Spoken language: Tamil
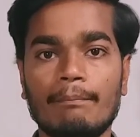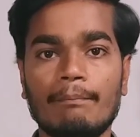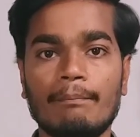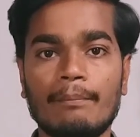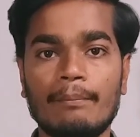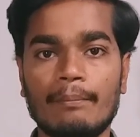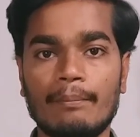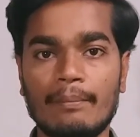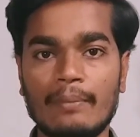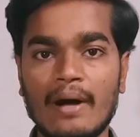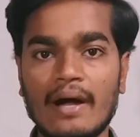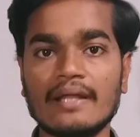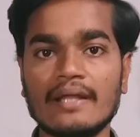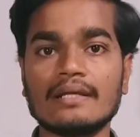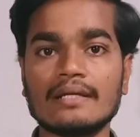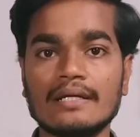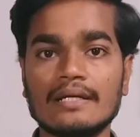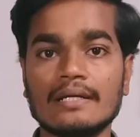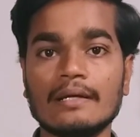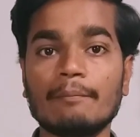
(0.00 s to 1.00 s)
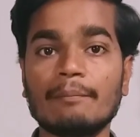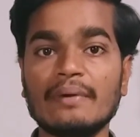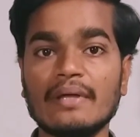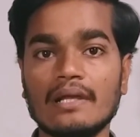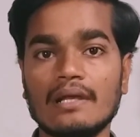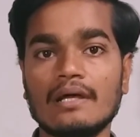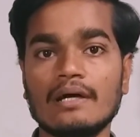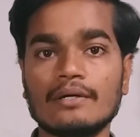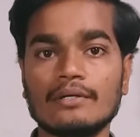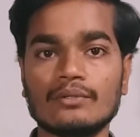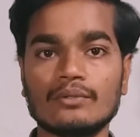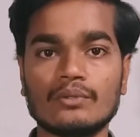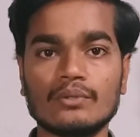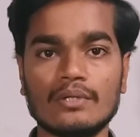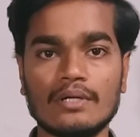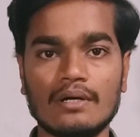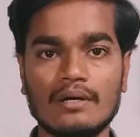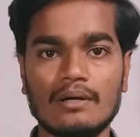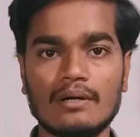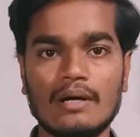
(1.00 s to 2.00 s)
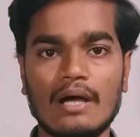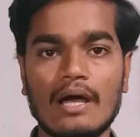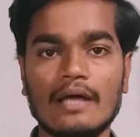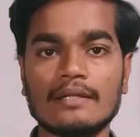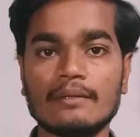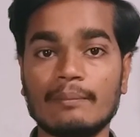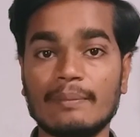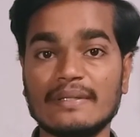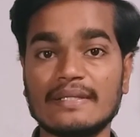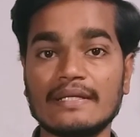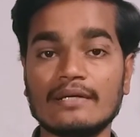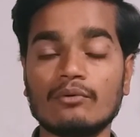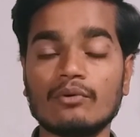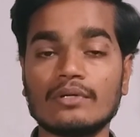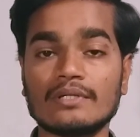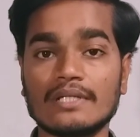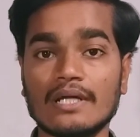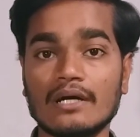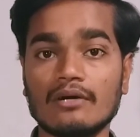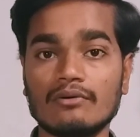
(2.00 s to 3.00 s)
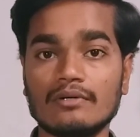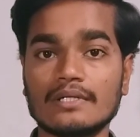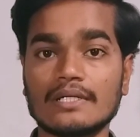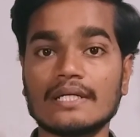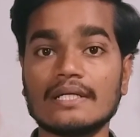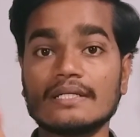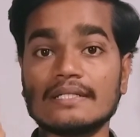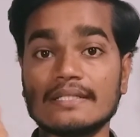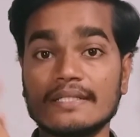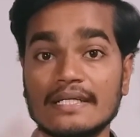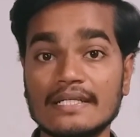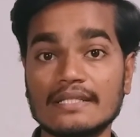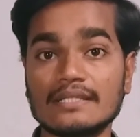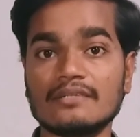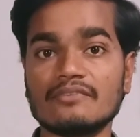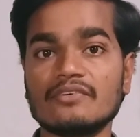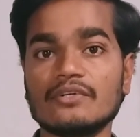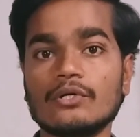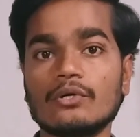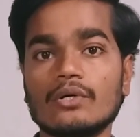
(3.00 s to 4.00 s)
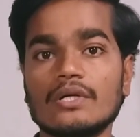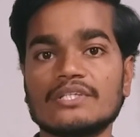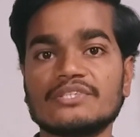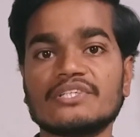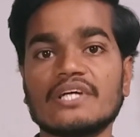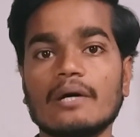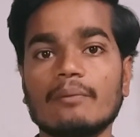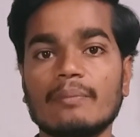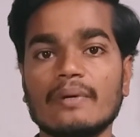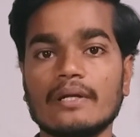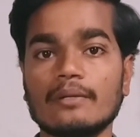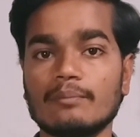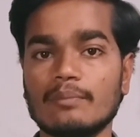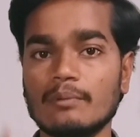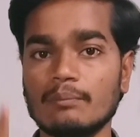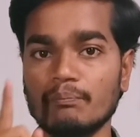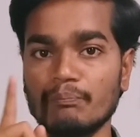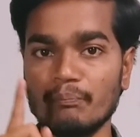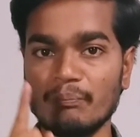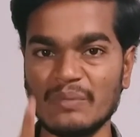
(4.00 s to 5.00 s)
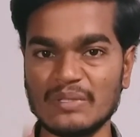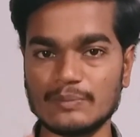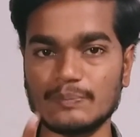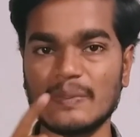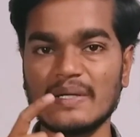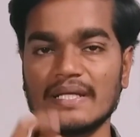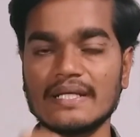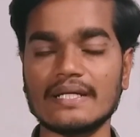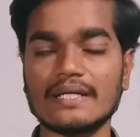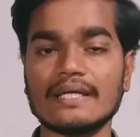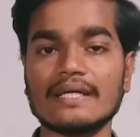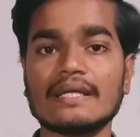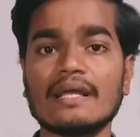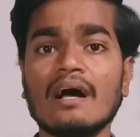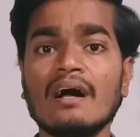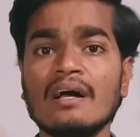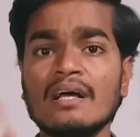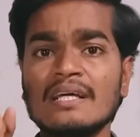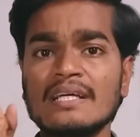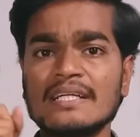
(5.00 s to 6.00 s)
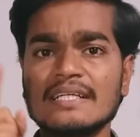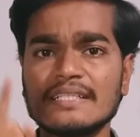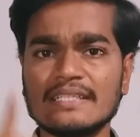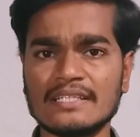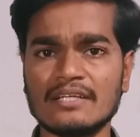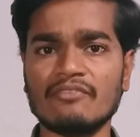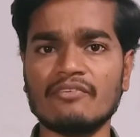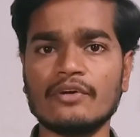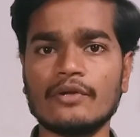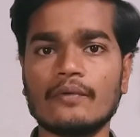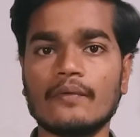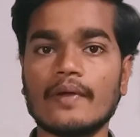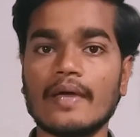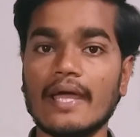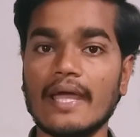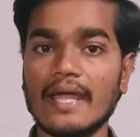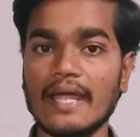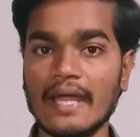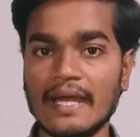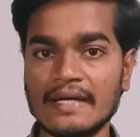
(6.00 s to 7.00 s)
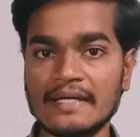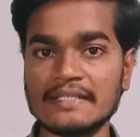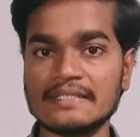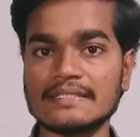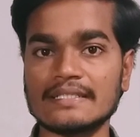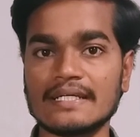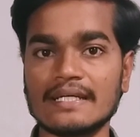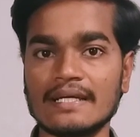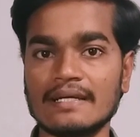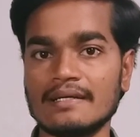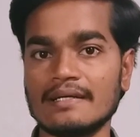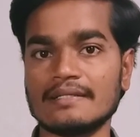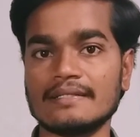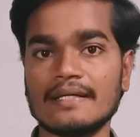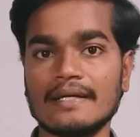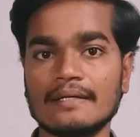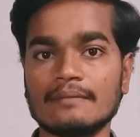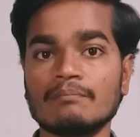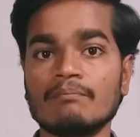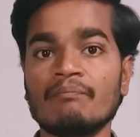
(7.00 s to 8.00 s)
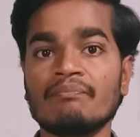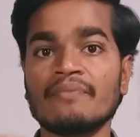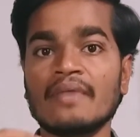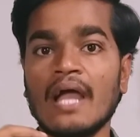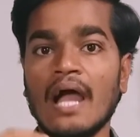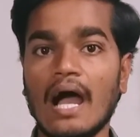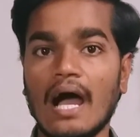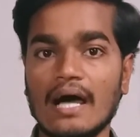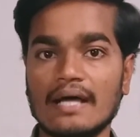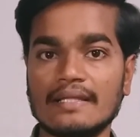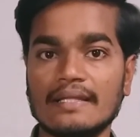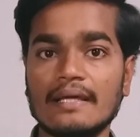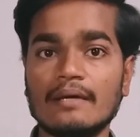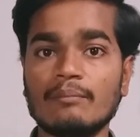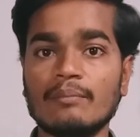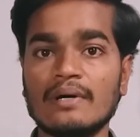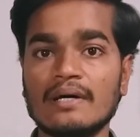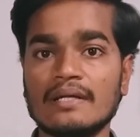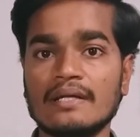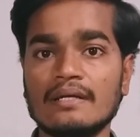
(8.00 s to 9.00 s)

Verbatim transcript: பாடல்கள் எப்படியெல்லாம் இருக்கும் அதை பற்றின ஒரு தகவல்கள் நேற்று வீடியோவில் ஷேர் பண்ணியிருப்போம் மிஸ் பண்ணியிருக்கீங்கன்னா இந்த வீடியோட எண்டு ஸ்க்ரீனில் தரேன் அதே மாதிரி